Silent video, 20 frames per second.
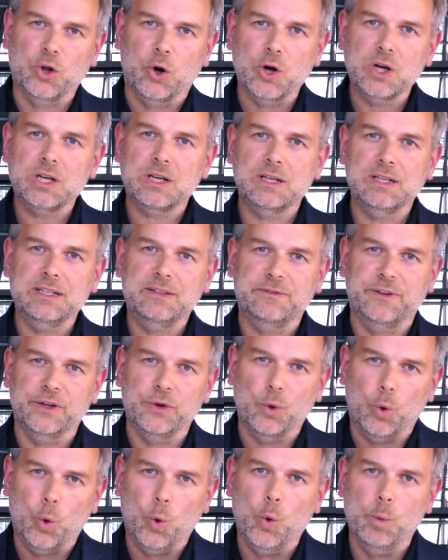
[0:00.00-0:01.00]
deutlich
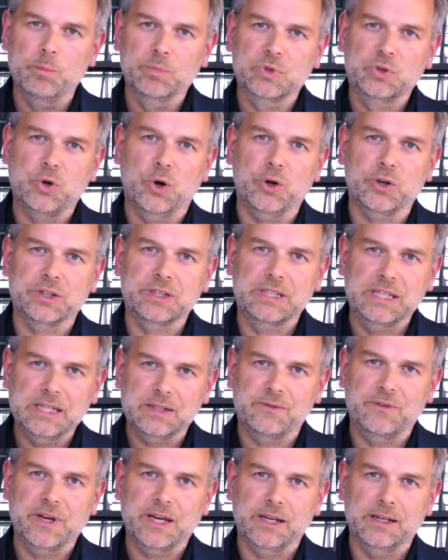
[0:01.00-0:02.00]
von oben
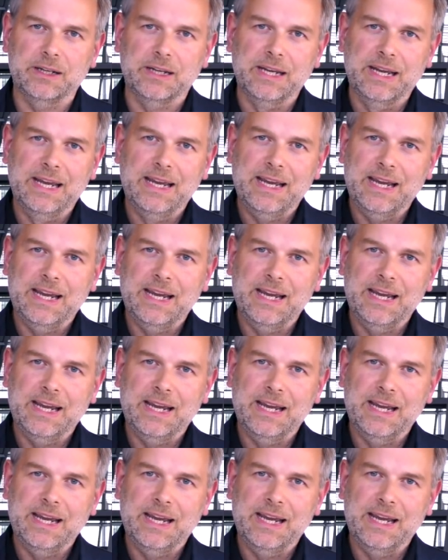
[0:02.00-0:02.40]
korrigiert werden.